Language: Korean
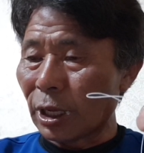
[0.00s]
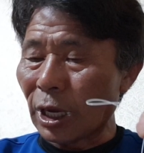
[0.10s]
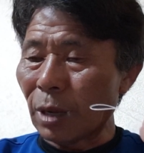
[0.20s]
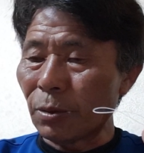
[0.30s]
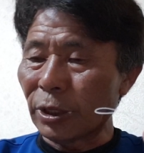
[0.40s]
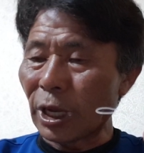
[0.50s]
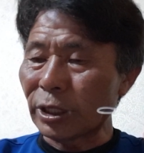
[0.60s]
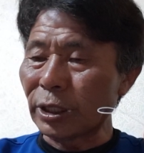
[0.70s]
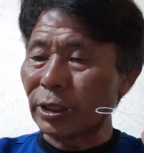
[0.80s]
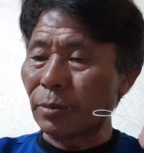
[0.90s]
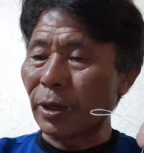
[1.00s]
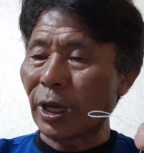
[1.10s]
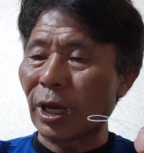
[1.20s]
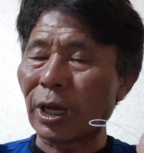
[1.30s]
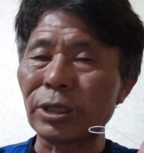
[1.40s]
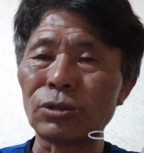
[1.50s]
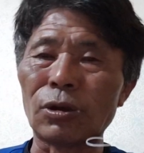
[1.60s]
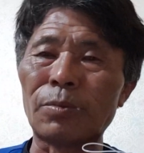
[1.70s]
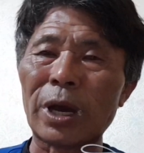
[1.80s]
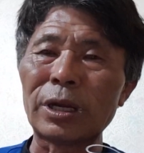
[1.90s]
그러면 낚시점에
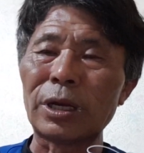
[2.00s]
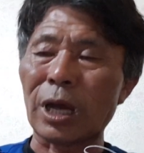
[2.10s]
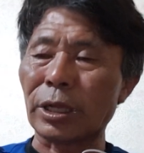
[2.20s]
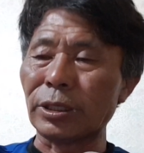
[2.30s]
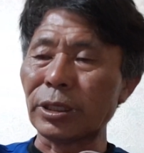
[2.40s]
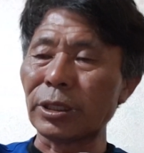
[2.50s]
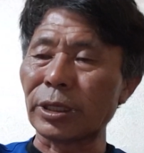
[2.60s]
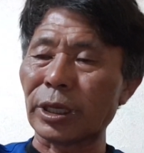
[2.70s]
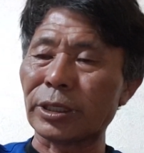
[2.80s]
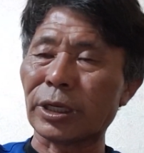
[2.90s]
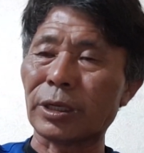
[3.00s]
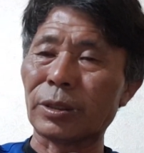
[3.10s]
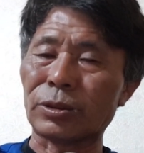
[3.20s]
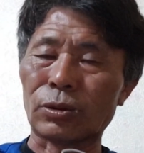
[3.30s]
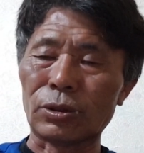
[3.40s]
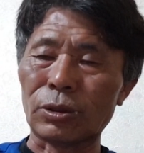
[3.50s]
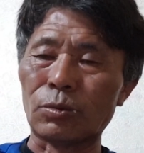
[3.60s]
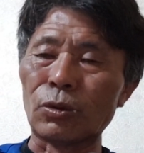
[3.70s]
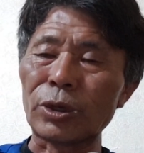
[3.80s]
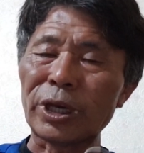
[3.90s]
가가지고 바늘 한 8개짜리 정도
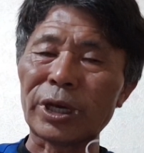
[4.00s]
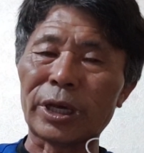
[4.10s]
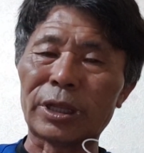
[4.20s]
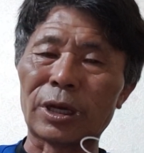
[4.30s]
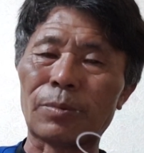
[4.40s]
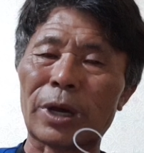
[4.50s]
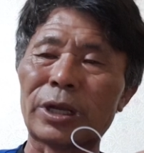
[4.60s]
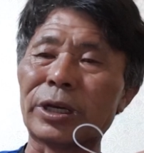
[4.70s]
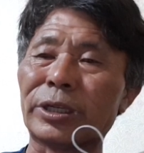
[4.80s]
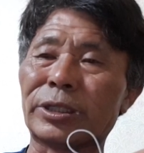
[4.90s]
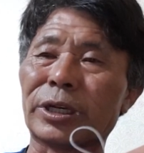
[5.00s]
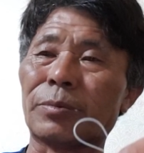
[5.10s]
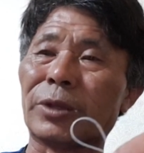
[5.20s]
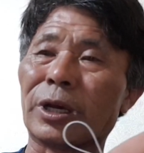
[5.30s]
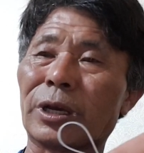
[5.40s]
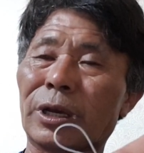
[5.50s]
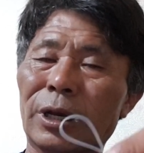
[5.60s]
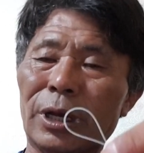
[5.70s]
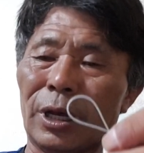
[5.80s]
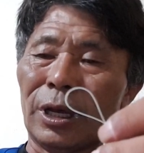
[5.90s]
뭉기가 있는 거 파는 거 있을 겁니다.
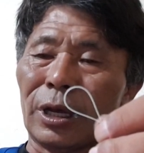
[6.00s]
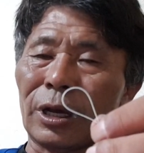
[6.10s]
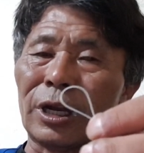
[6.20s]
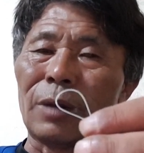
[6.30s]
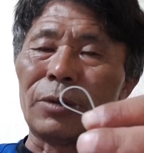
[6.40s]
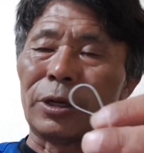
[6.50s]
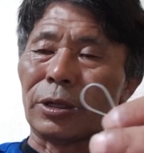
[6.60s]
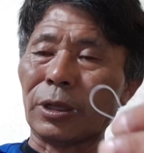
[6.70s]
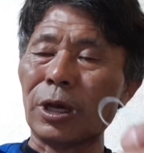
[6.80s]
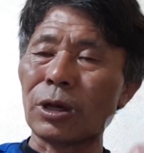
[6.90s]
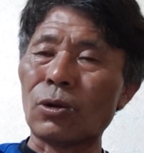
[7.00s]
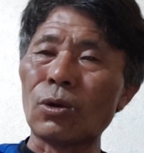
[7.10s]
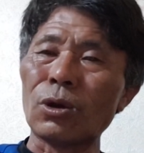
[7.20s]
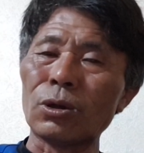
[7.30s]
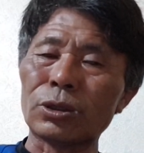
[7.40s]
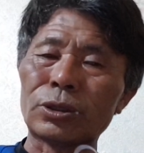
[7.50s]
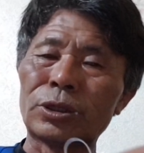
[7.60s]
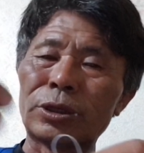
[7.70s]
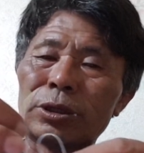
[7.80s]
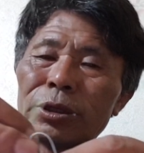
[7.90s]
그러면은 그거
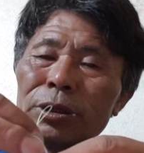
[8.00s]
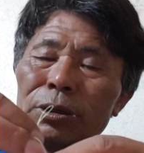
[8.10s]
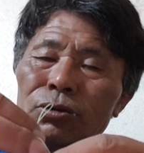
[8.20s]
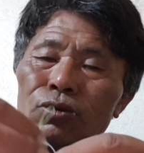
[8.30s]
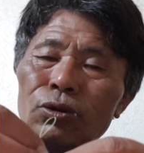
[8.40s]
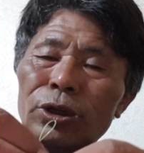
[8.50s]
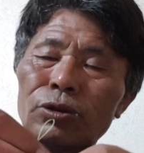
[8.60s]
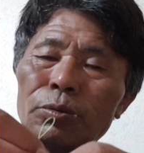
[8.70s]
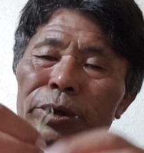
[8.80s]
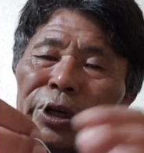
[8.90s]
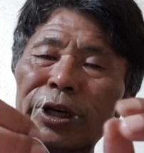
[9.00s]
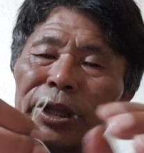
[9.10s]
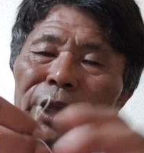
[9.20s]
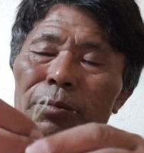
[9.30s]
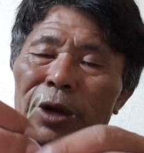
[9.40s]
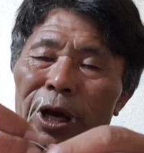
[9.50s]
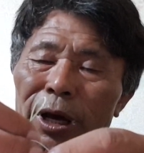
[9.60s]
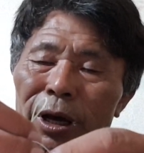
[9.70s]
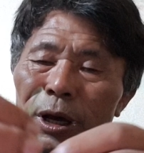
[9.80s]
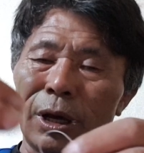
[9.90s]
줄이 좀 길기
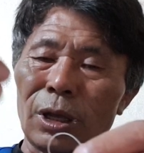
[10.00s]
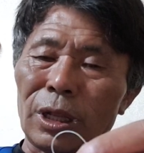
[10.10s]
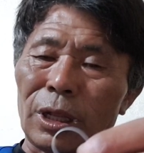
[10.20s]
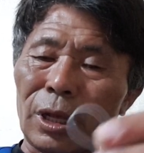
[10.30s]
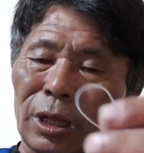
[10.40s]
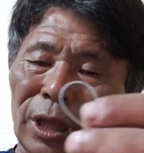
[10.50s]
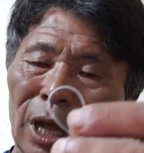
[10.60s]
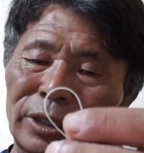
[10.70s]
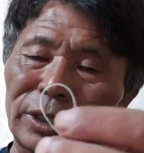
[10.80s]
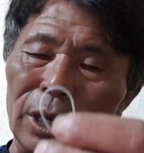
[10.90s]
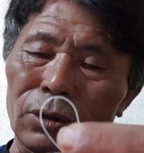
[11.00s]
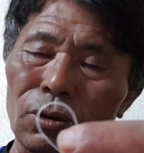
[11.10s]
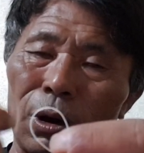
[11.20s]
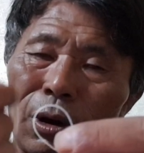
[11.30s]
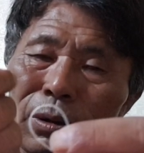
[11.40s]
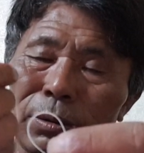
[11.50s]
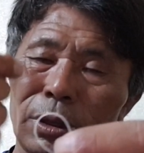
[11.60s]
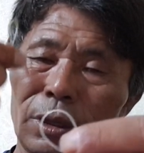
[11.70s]
때문에 다 자르고